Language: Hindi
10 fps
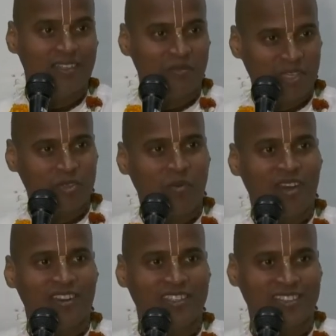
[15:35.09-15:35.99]
हैं मैं
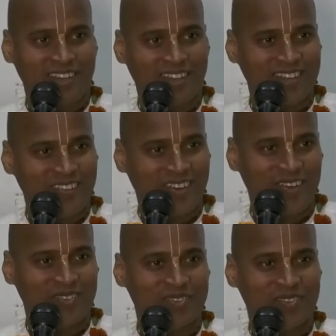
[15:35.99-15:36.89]
तुम्हारी रक्षा करने
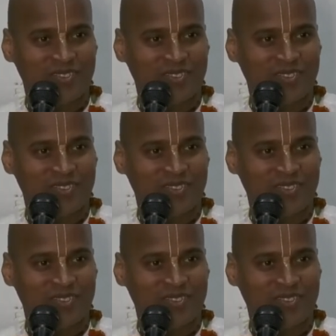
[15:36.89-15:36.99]
वाला हूँ